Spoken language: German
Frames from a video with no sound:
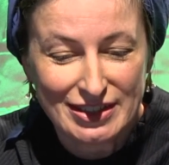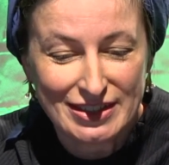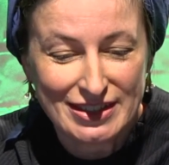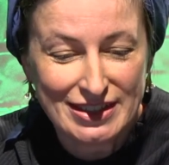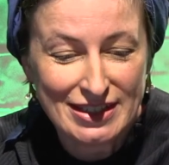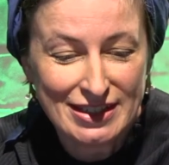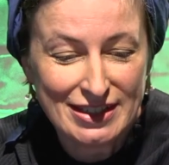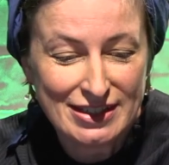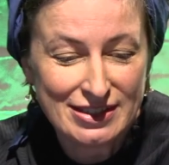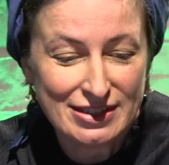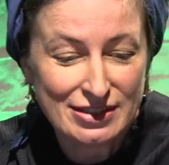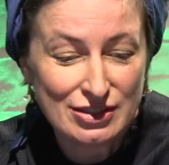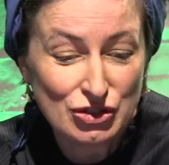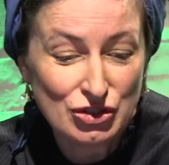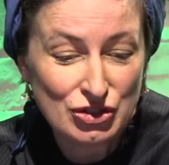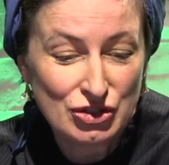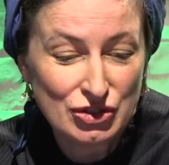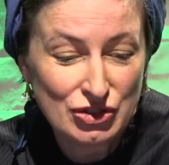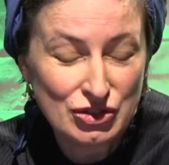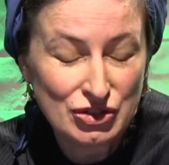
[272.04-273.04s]

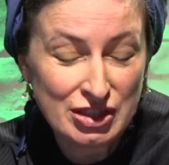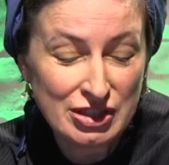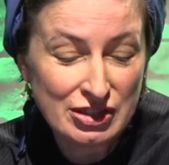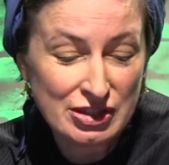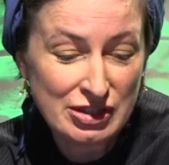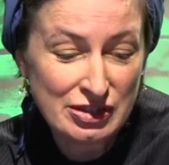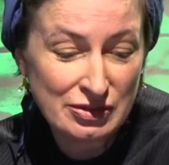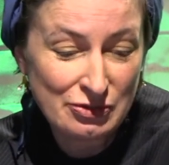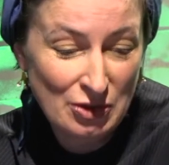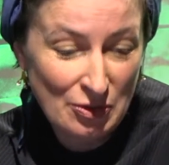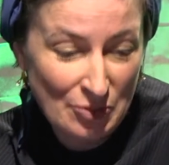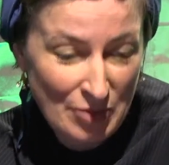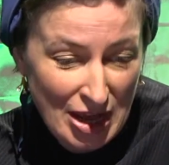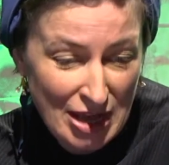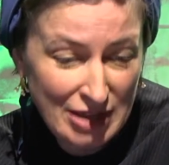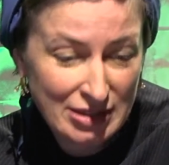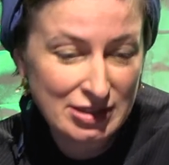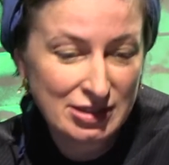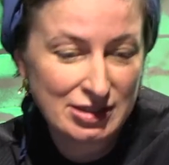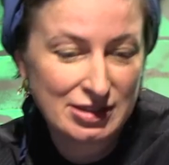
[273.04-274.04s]
dieses, dieses
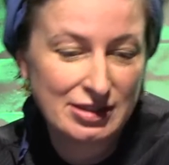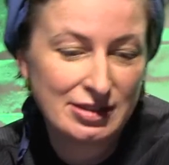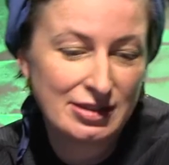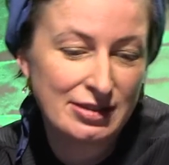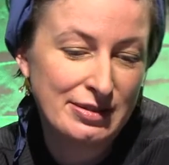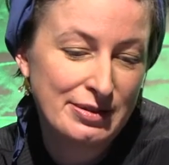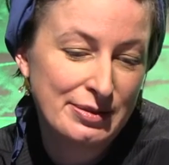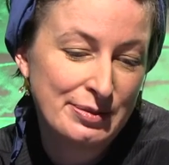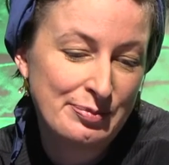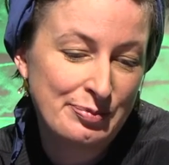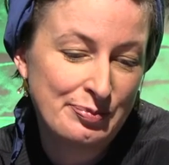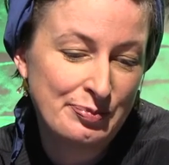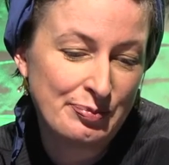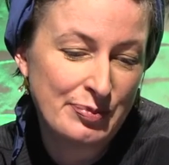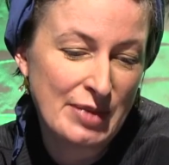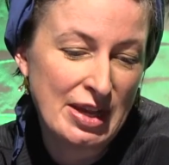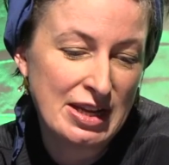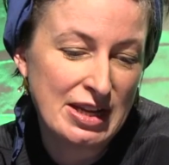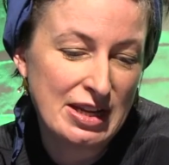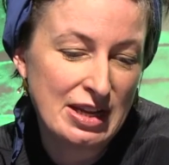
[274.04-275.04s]
Format, äh,
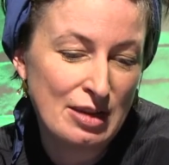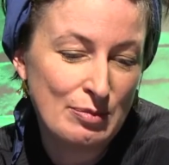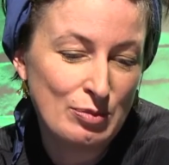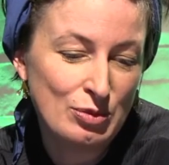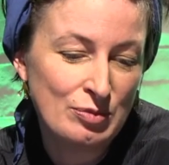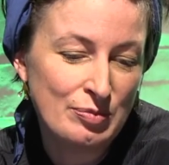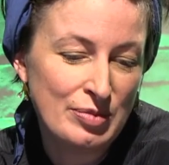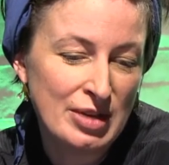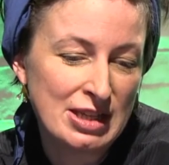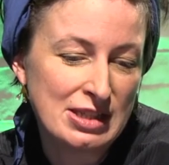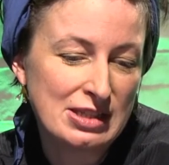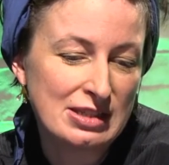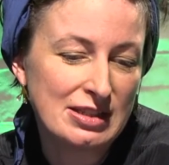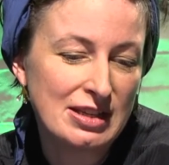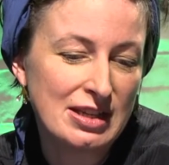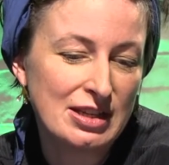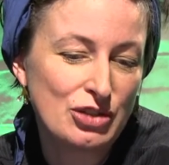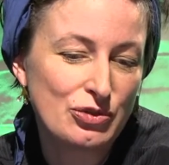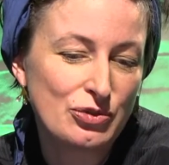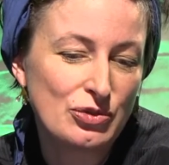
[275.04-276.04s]
NDR Blue
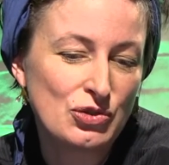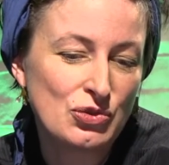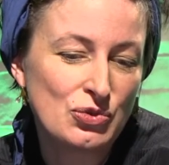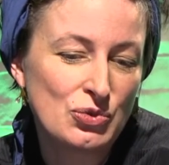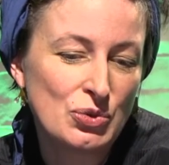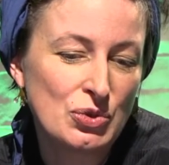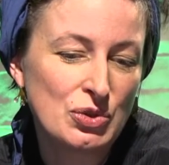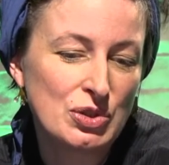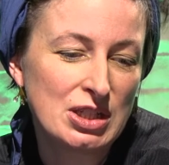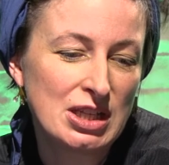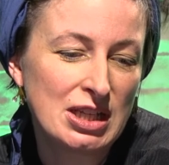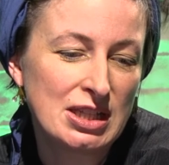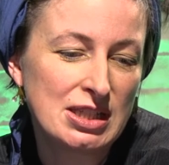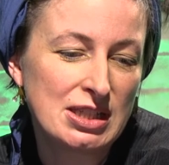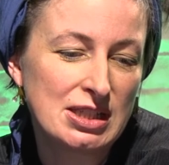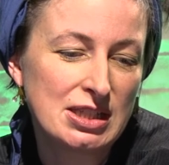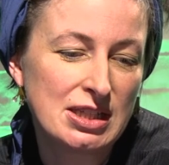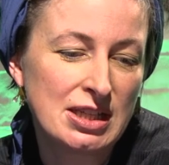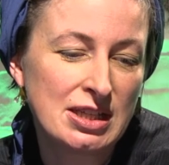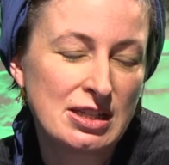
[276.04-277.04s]
Backstage, versucht
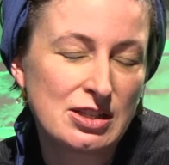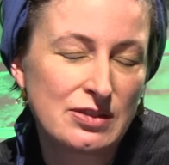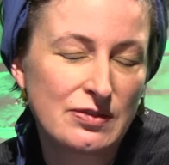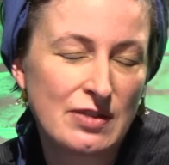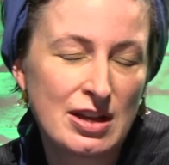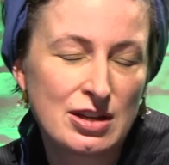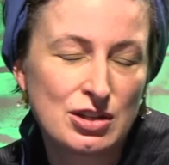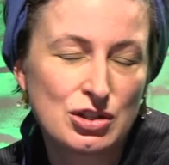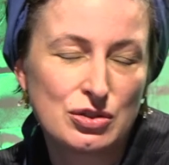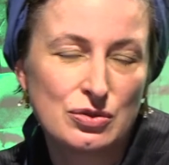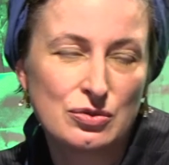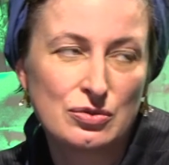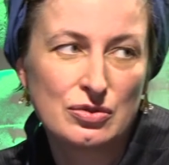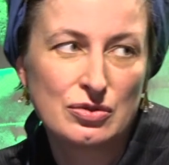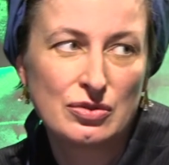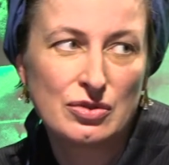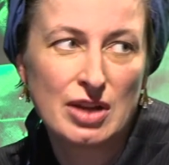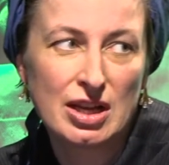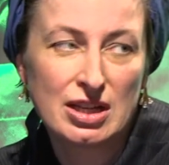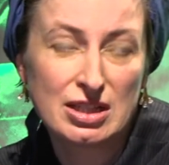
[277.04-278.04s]
jetzt in zwei
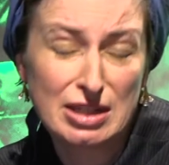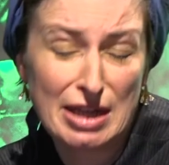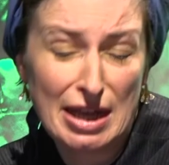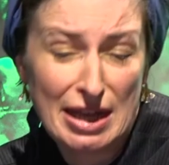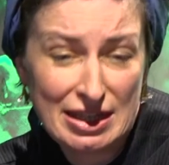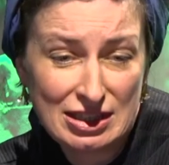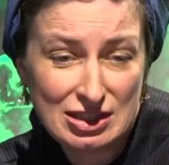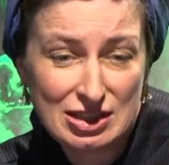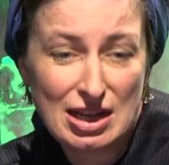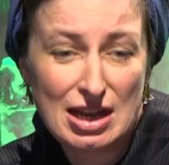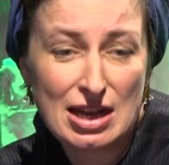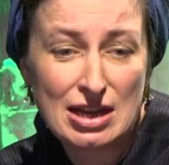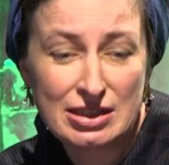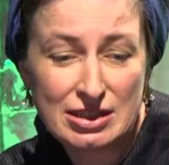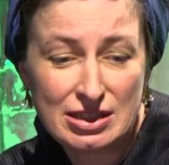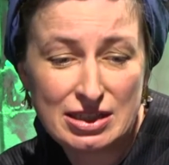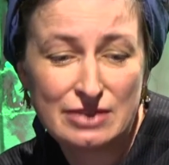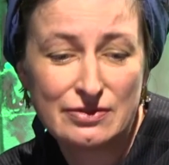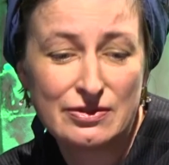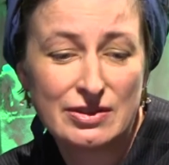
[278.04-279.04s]
Stunden an drei
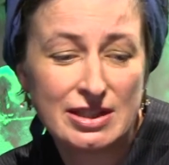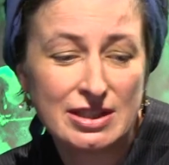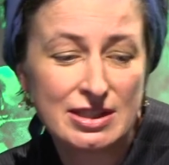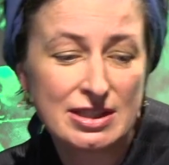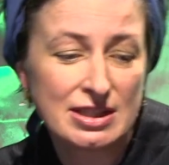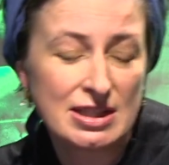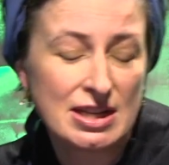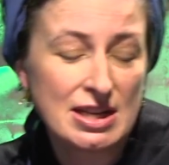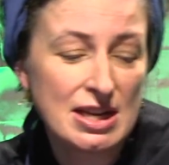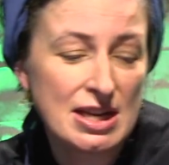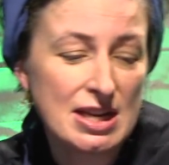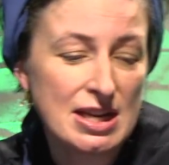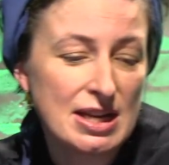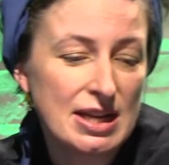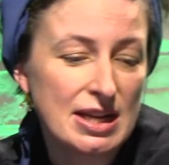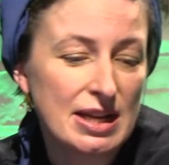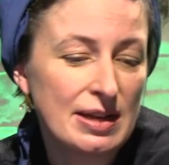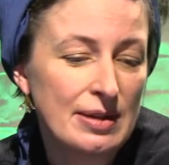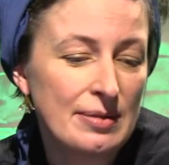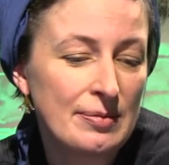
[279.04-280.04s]
Tagen jeweils
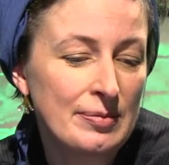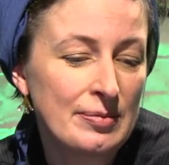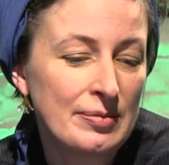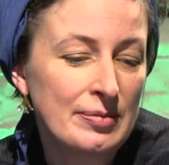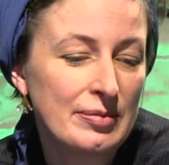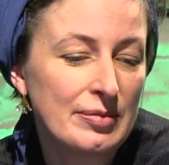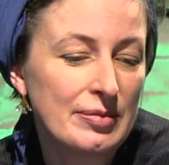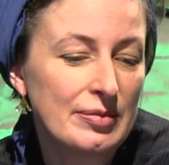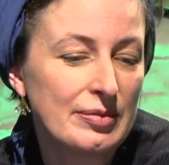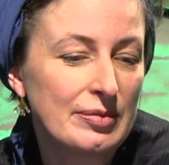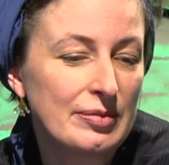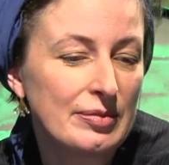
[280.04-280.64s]
ähm,